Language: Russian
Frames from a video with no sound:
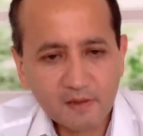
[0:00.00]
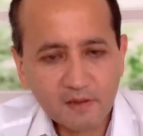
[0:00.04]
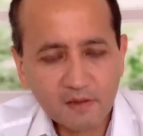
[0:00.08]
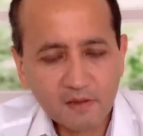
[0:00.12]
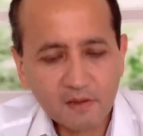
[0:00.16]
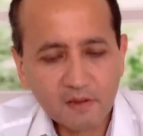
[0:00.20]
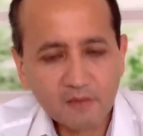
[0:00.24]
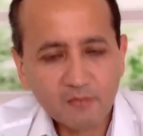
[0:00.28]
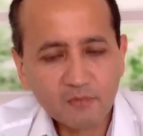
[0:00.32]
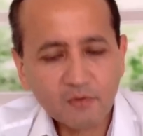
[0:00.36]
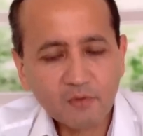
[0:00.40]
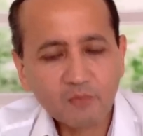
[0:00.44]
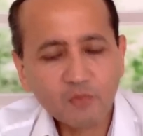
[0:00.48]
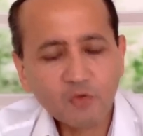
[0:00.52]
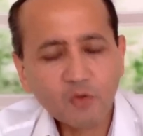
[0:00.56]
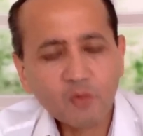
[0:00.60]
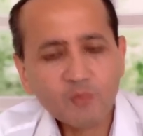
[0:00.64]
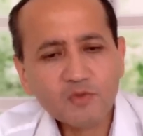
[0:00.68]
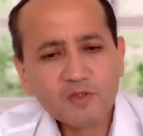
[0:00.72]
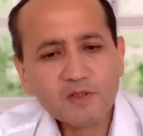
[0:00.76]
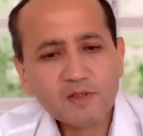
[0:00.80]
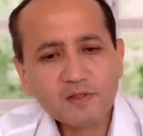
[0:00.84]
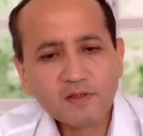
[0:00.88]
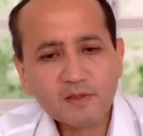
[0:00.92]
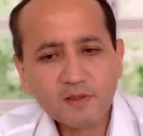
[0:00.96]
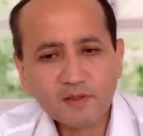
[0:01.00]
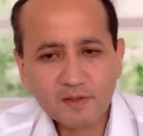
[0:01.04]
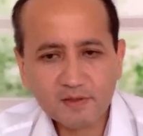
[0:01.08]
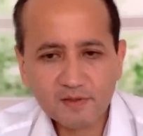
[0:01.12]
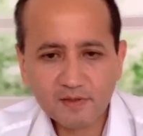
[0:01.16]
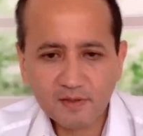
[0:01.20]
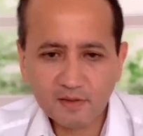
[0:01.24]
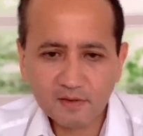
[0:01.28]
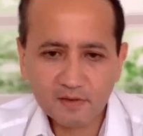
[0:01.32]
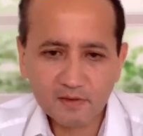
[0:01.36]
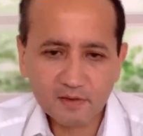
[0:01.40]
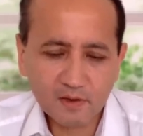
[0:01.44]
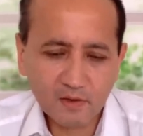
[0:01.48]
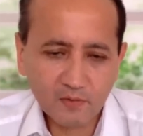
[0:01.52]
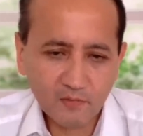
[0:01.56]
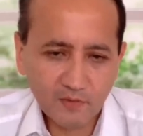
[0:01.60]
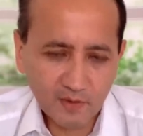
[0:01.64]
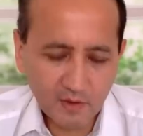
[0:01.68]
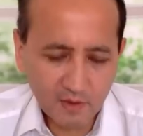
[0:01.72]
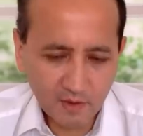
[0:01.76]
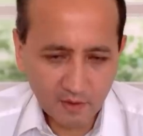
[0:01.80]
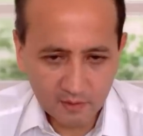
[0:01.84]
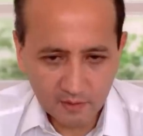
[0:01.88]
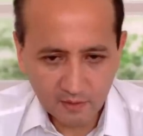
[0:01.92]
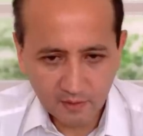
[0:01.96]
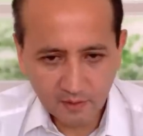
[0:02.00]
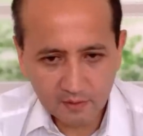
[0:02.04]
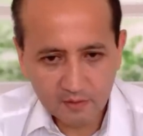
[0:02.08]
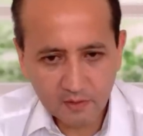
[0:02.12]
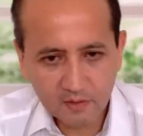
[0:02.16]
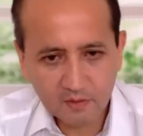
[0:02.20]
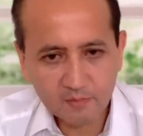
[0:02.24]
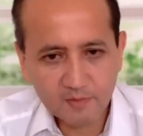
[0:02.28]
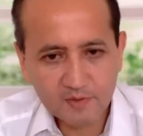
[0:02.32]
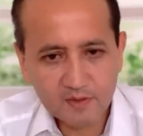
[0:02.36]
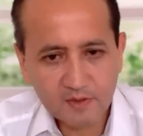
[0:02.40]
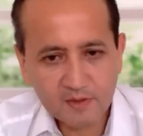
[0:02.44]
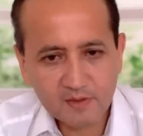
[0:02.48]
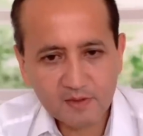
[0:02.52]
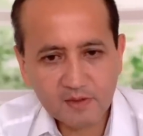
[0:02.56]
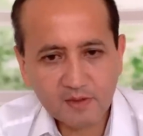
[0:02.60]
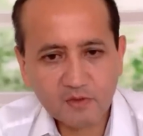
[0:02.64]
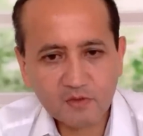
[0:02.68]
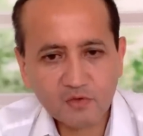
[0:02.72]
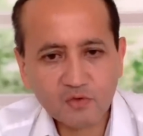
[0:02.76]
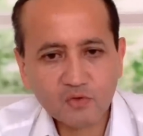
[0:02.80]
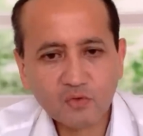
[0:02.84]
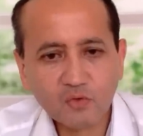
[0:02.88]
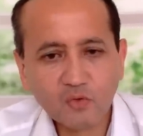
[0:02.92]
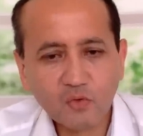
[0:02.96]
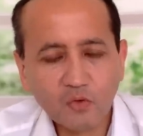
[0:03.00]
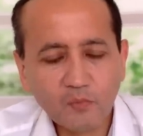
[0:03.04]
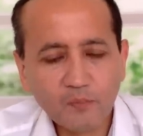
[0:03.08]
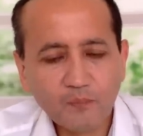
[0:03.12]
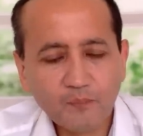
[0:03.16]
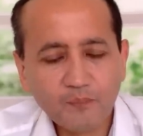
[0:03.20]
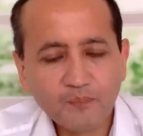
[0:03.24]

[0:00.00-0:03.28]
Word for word: И в том числе, кстати говоря, я хотел бы сказать, что